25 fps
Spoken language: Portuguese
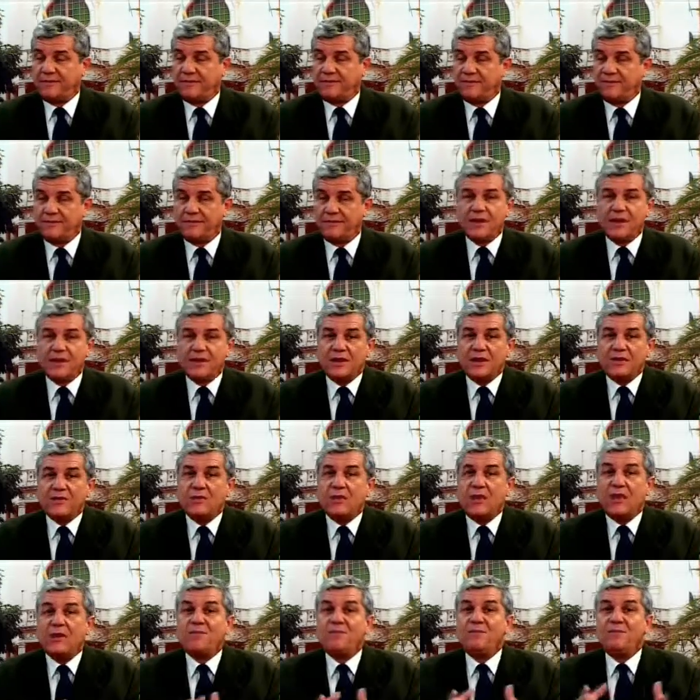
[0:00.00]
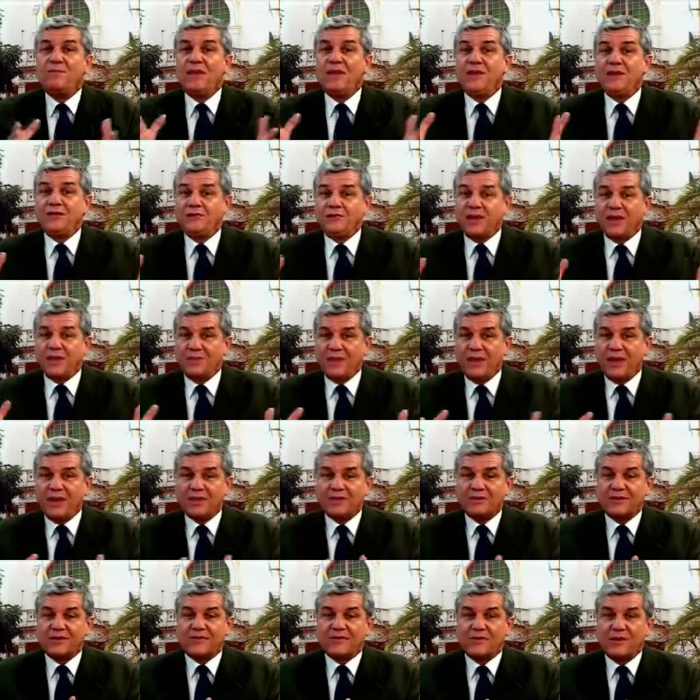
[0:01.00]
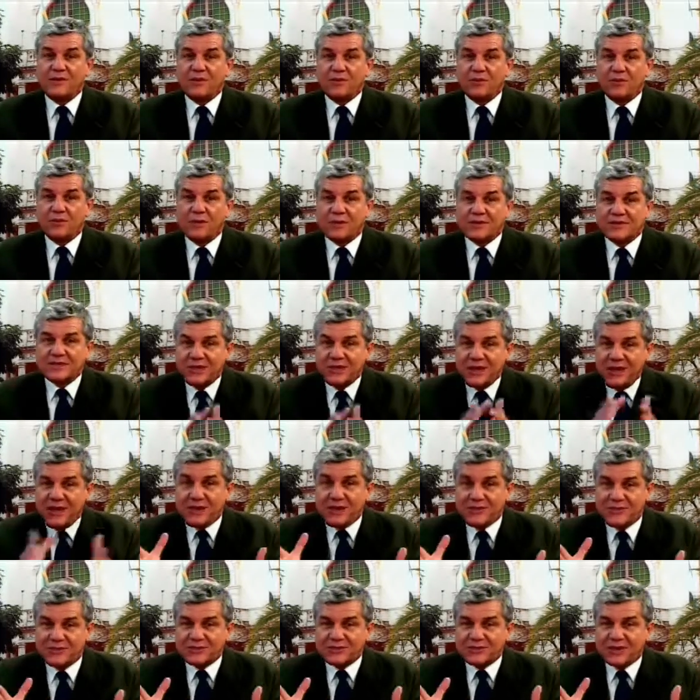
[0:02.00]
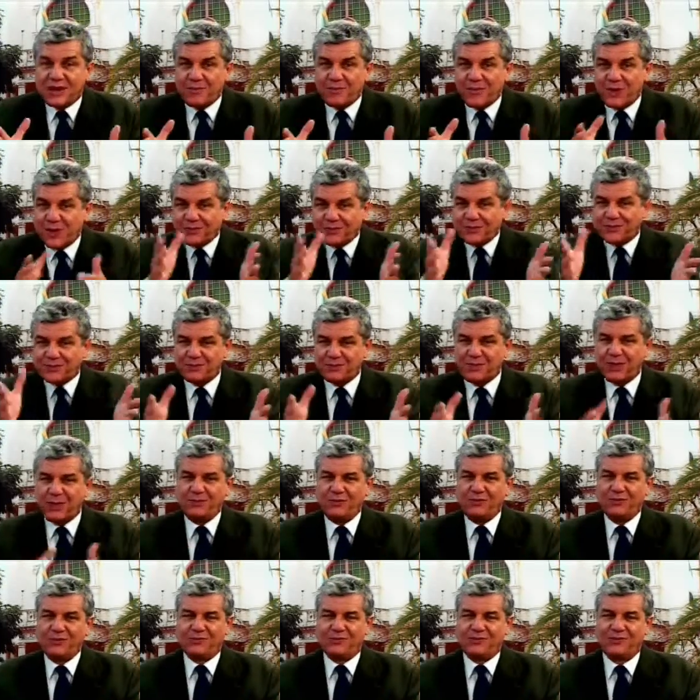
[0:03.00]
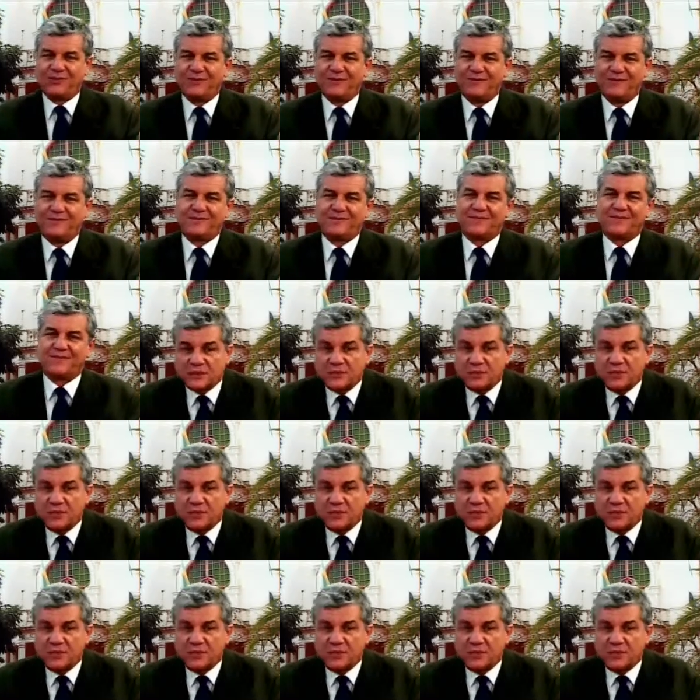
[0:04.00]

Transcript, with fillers: E é... Com a mente aberta, sempre com as lentes abertas para o mundo. E não...